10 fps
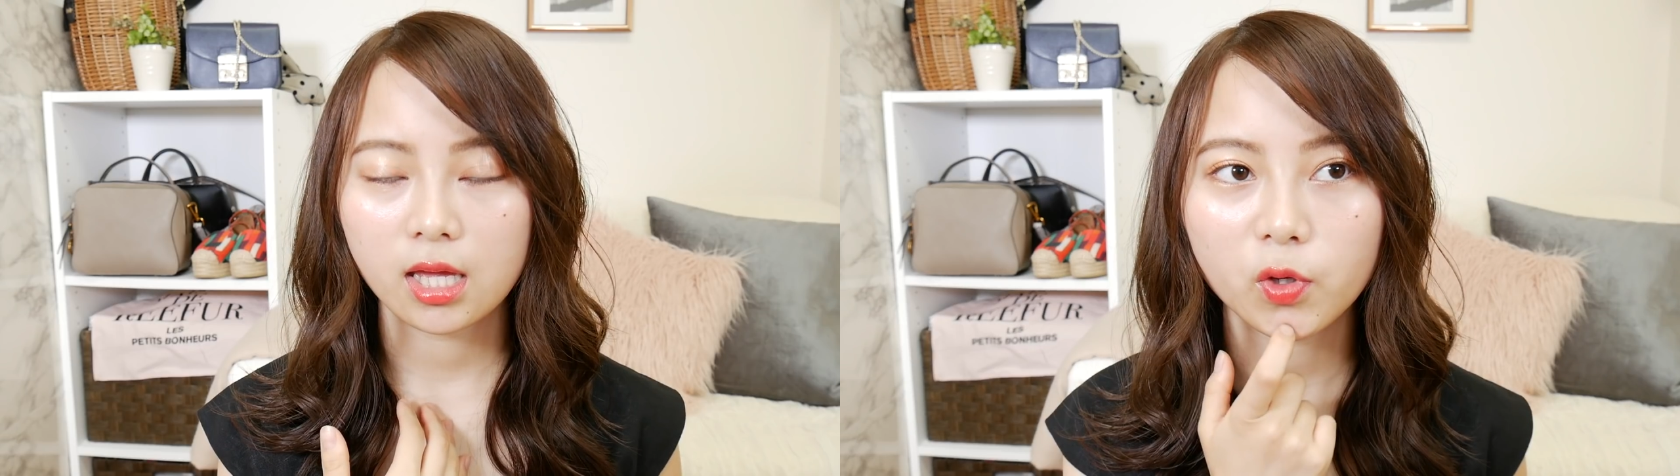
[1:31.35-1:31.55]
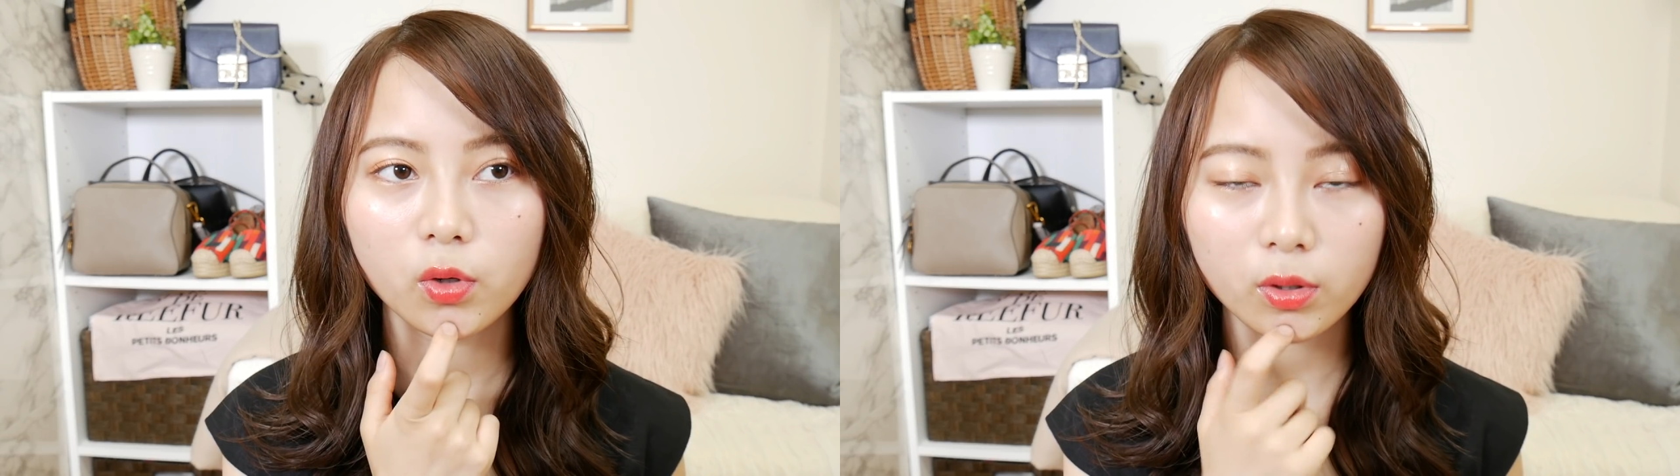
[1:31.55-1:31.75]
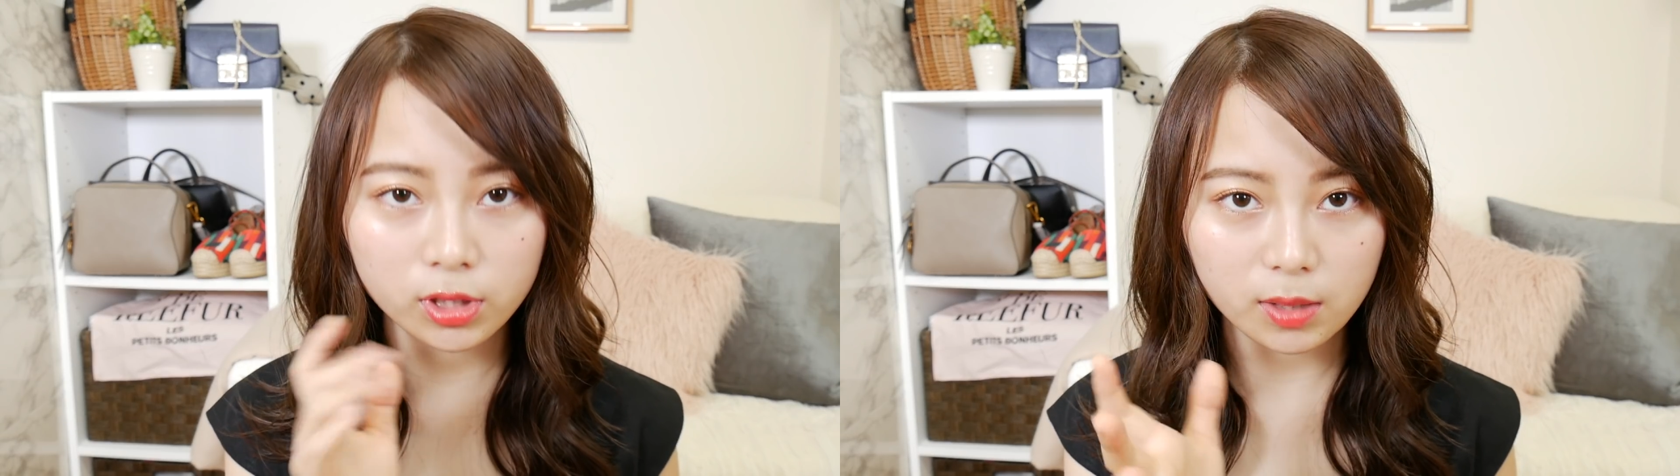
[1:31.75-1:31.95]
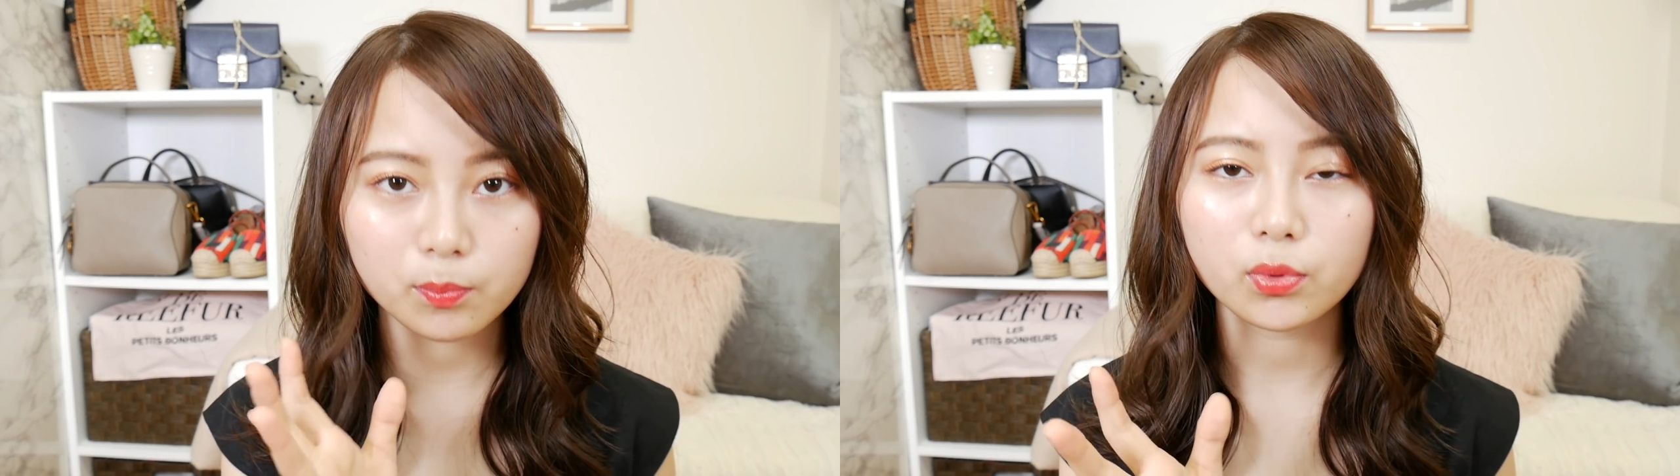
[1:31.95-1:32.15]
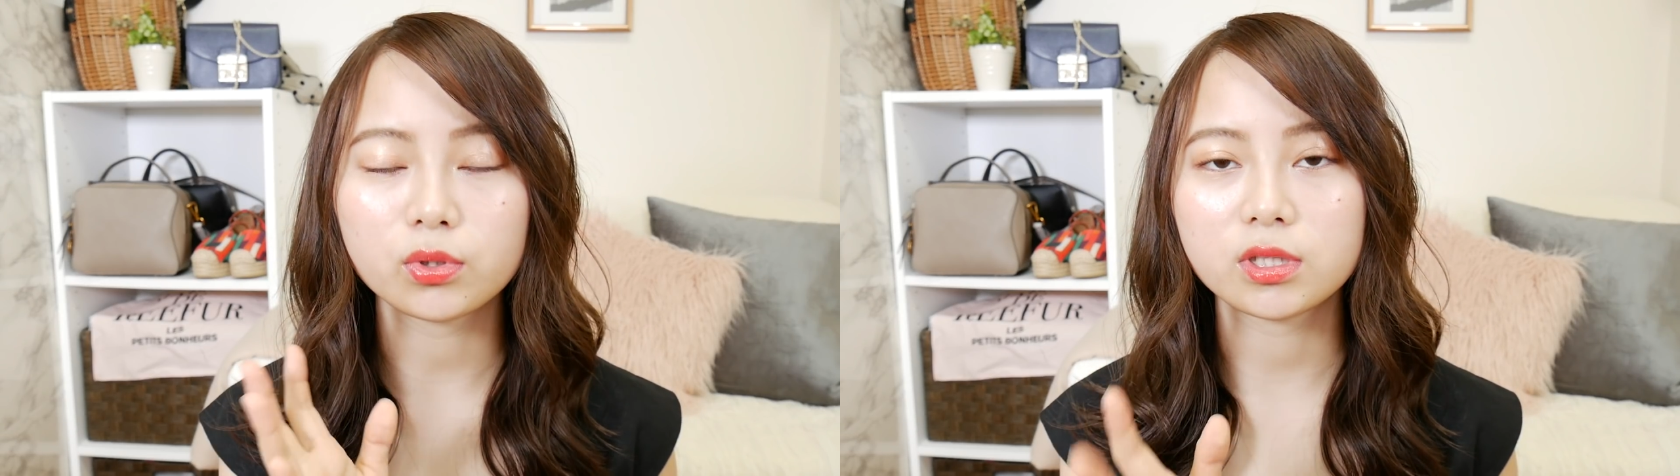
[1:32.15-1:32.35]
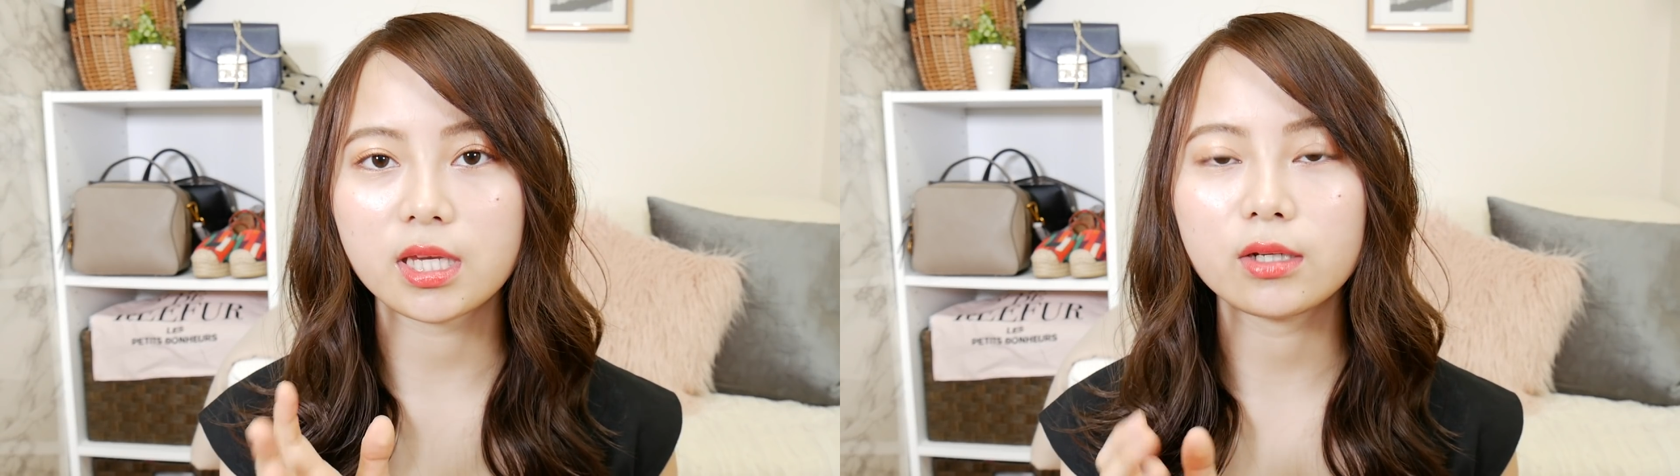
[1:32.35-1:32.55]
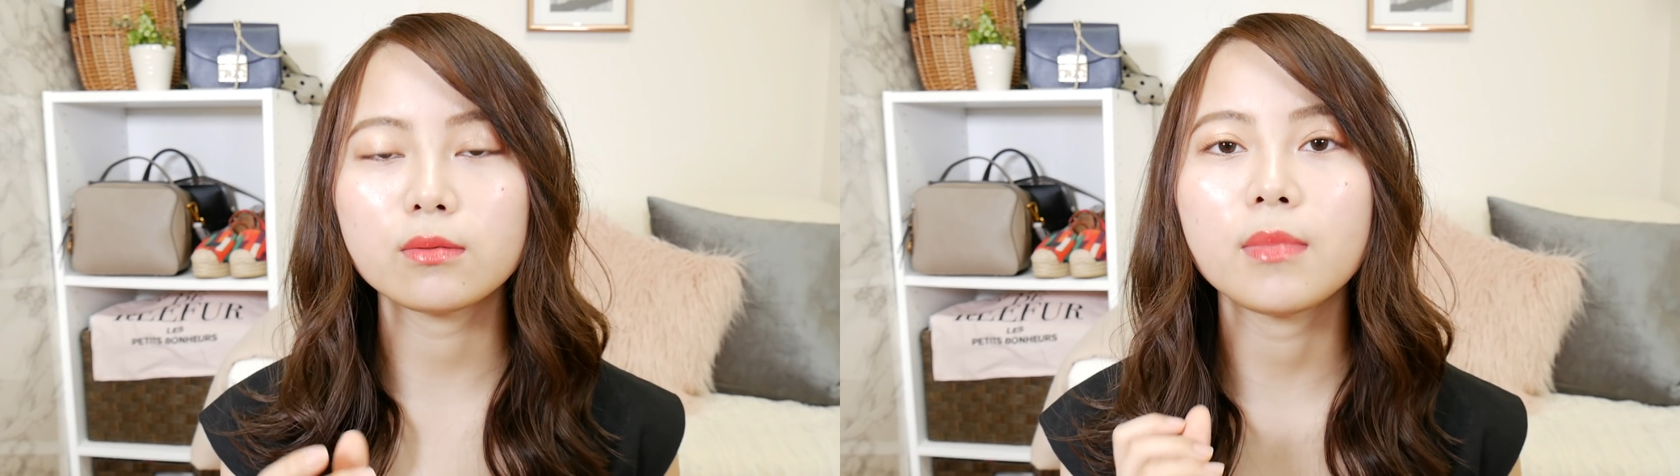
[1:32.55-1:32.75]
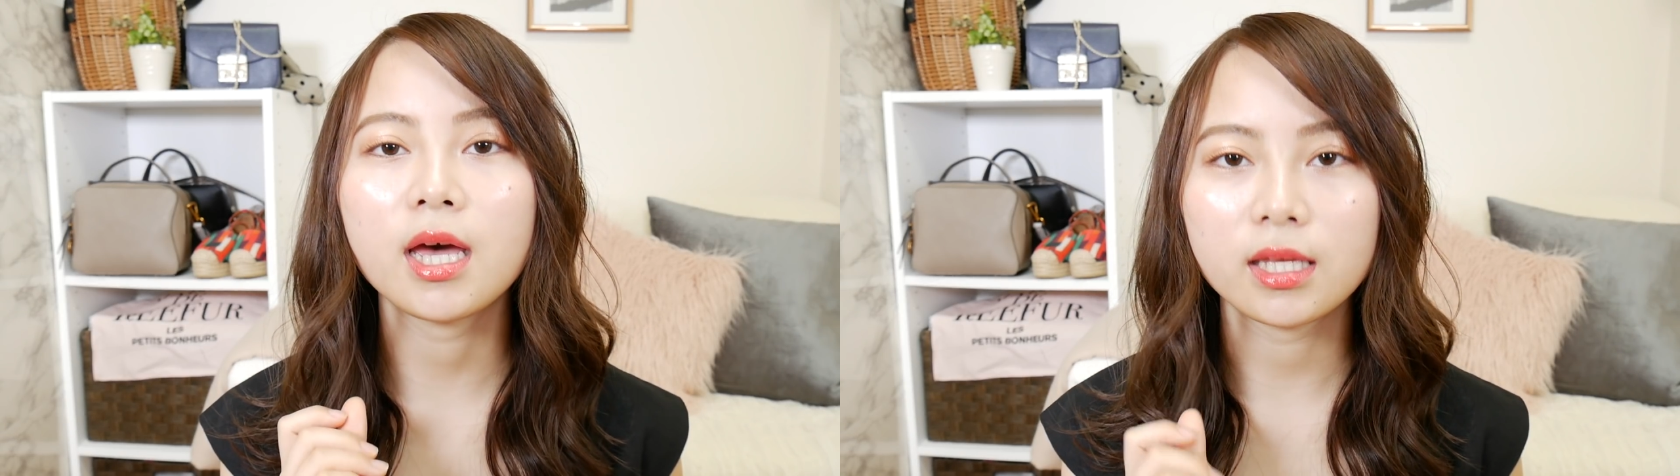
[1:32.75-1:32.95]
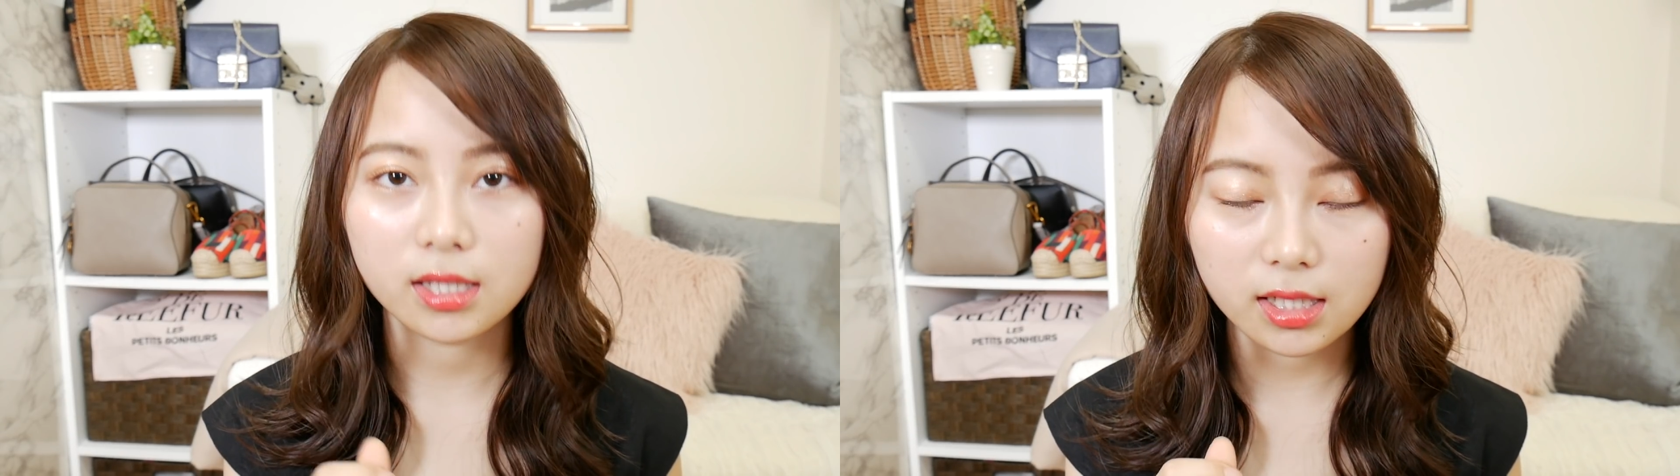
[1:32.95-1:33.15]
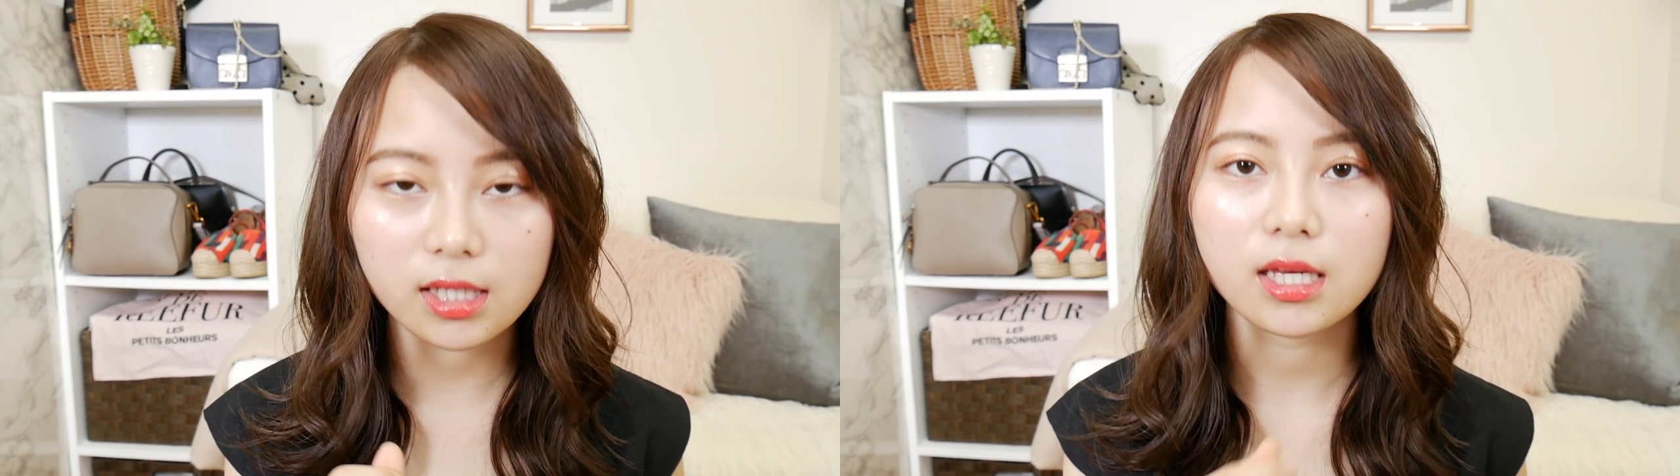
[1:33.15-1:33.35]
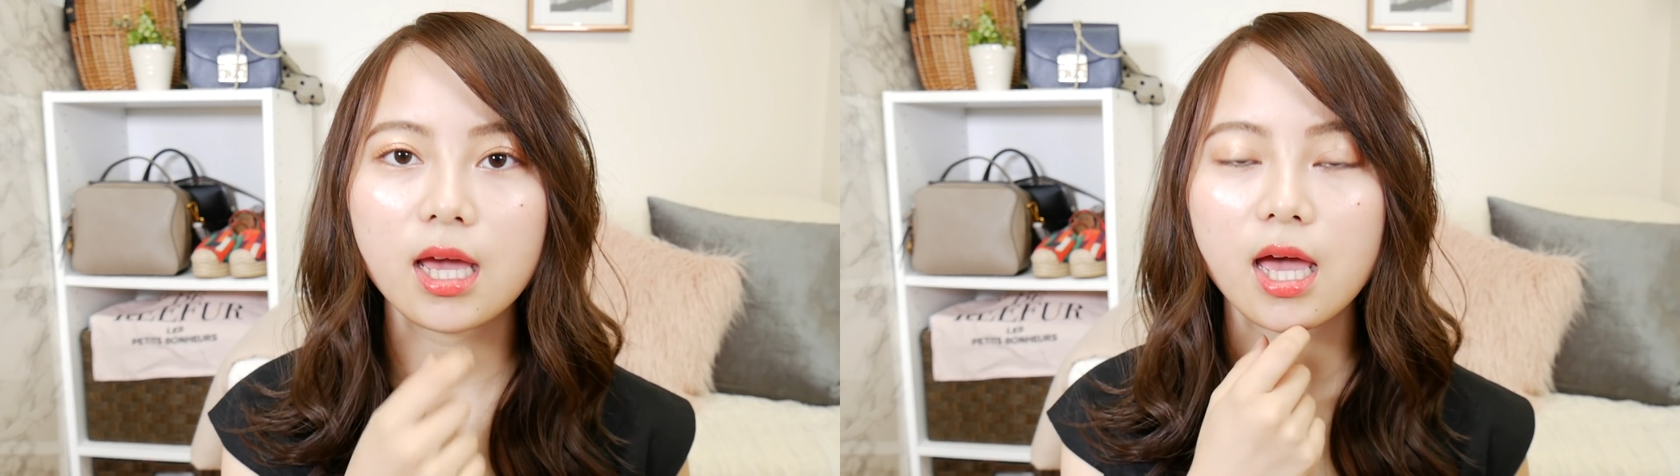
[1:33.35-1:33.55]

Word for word: このリップをつける前前に、